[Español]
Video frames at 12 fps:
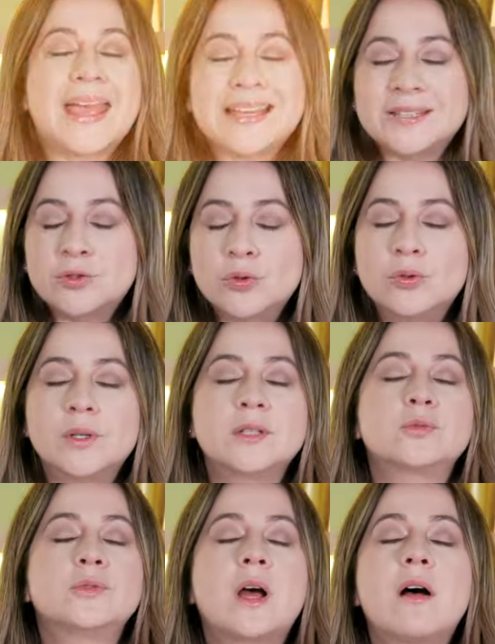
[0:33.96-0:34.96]
Esto
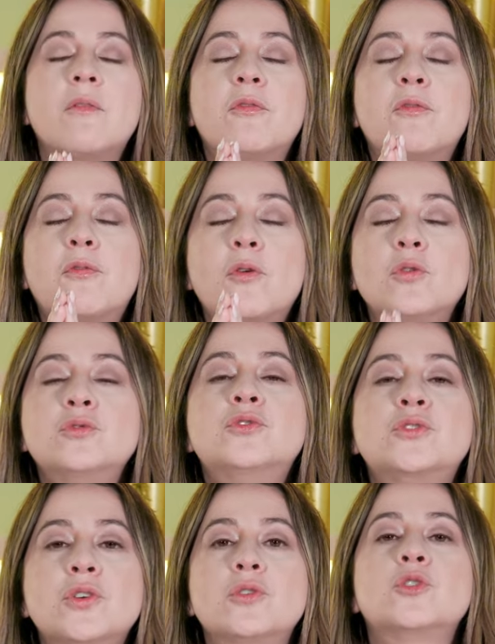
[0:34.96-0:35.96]
es una
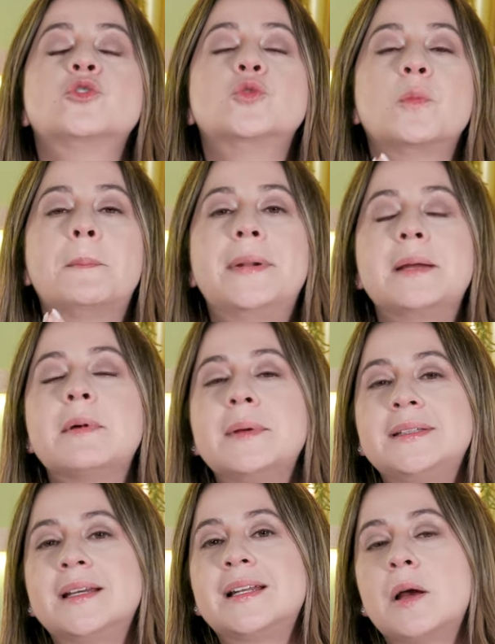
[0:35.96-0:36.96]
función
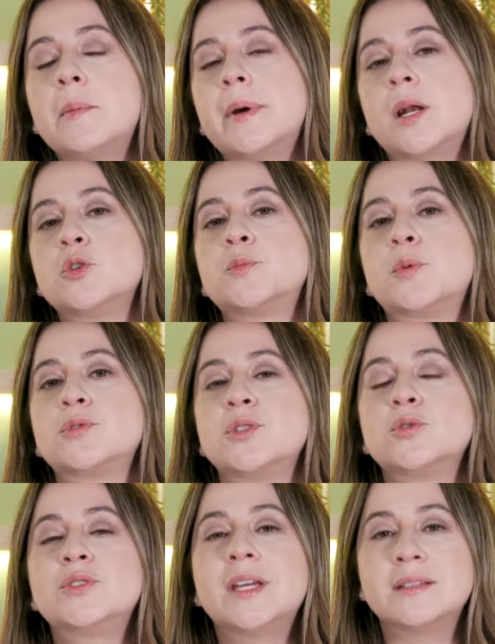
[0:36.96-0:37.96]
supremamente clave para los
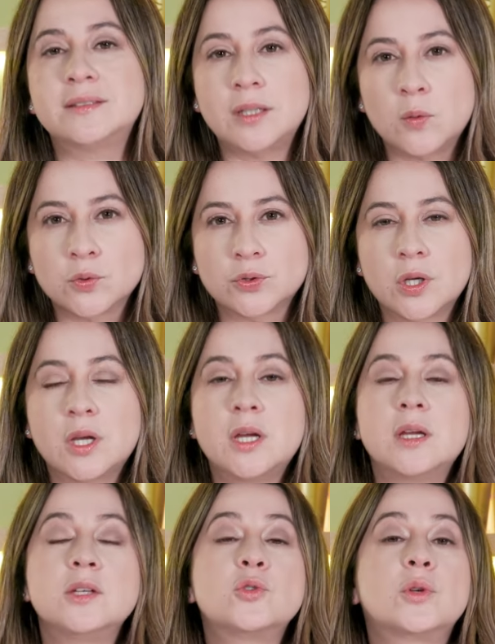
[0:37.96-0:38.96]
procesos digestivos
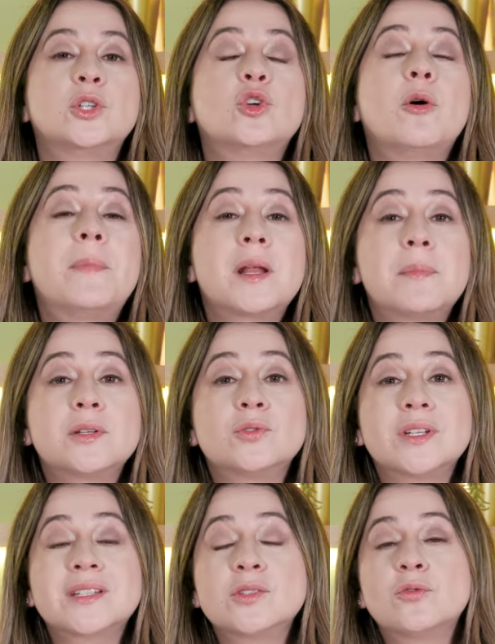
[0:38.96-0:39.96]
y sobre todo para
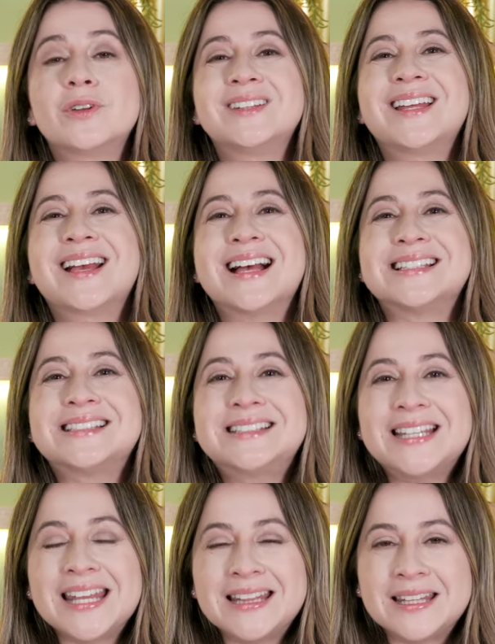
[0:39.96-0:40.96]
personas que sufren de
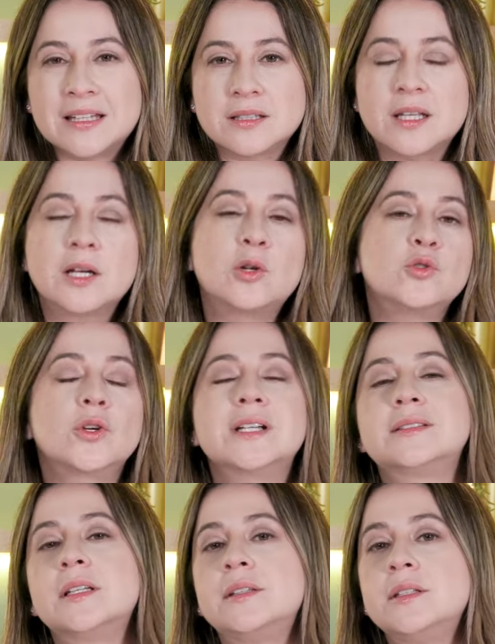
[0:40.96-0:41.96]
gastritis, incluso
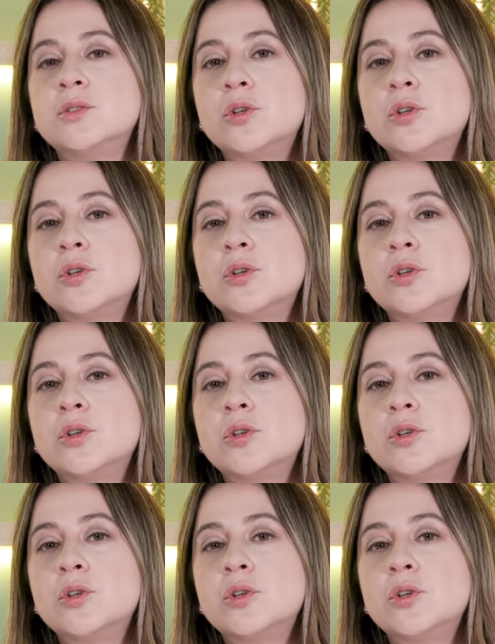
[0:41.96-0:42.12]
gastritis